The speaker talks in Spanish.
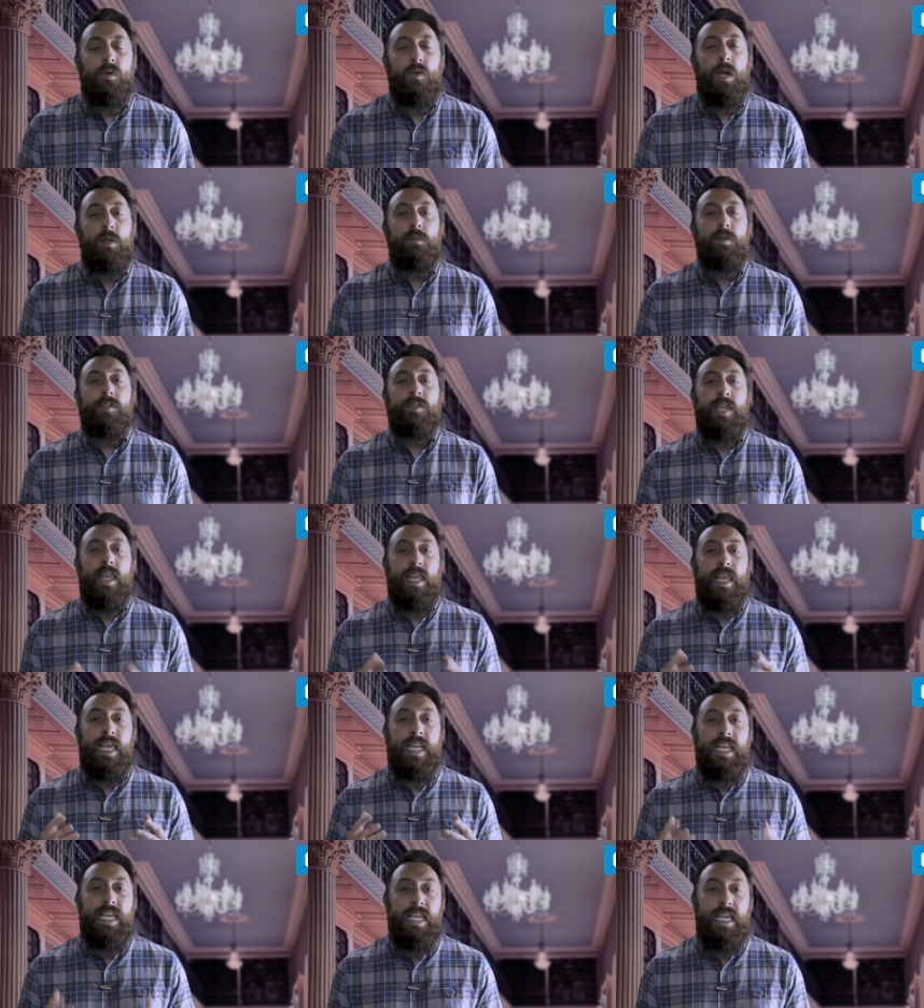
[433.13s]
Cranmer
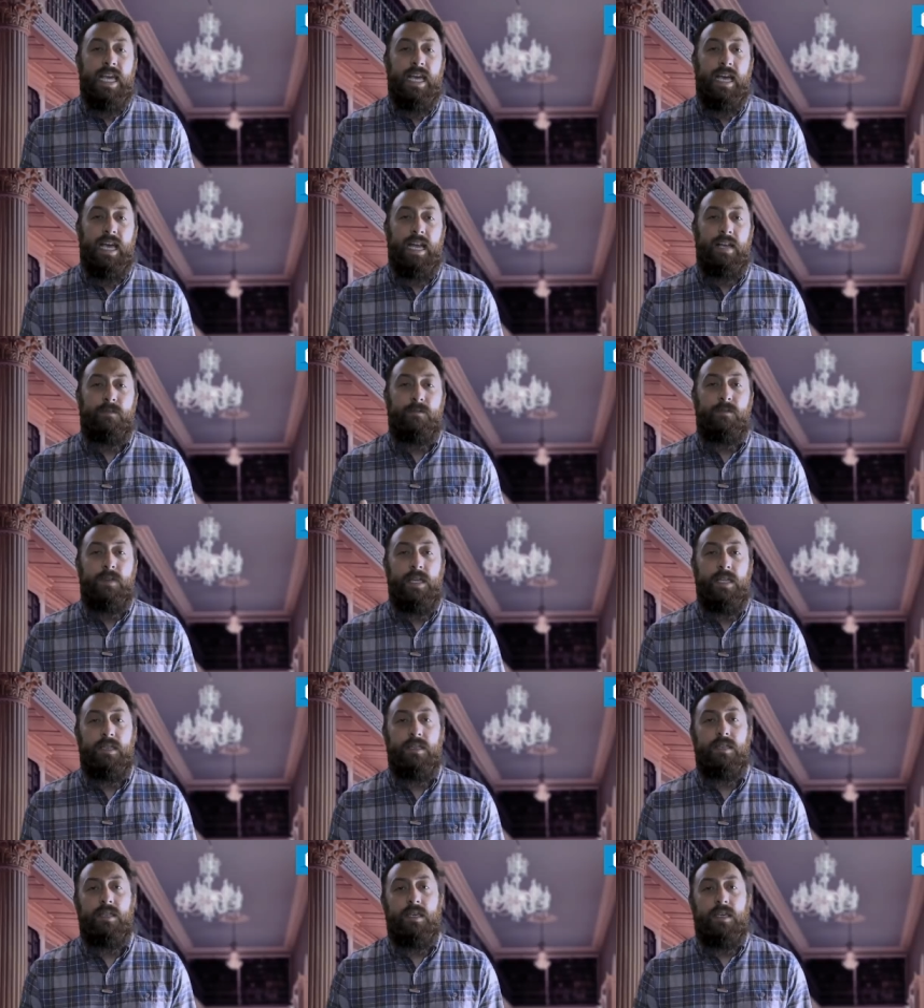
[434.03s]
cedería al
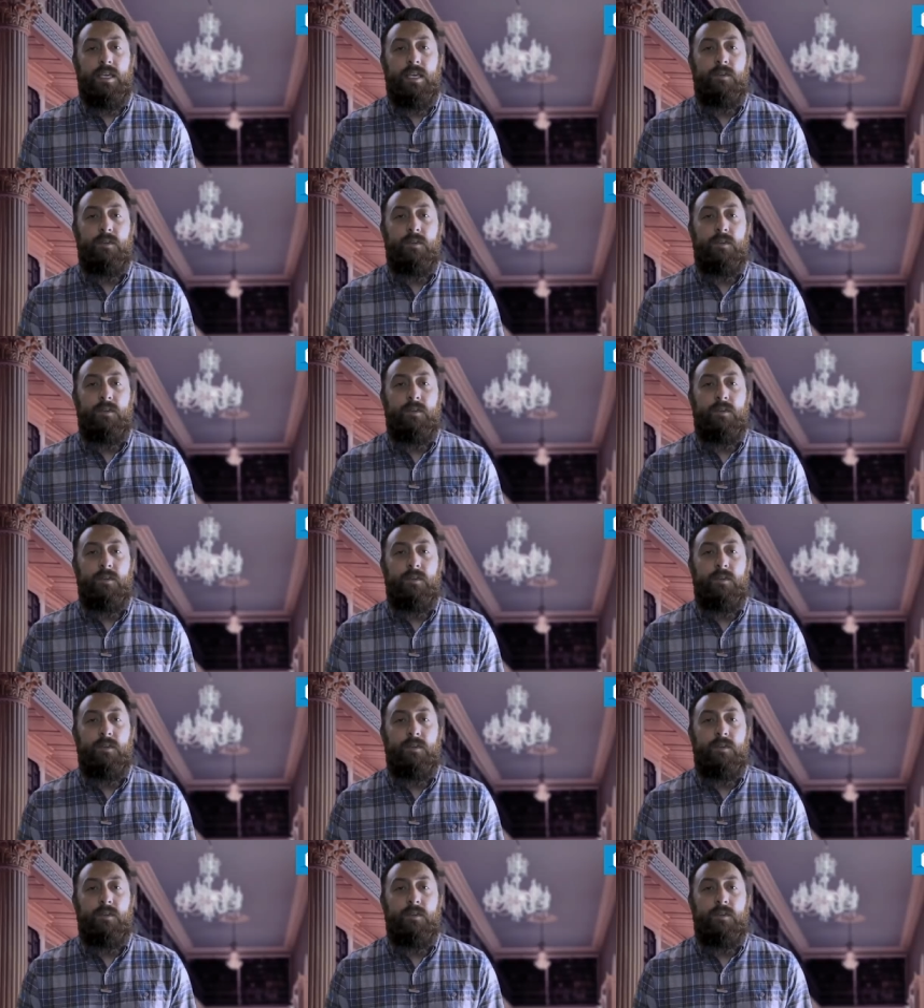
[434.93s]
fin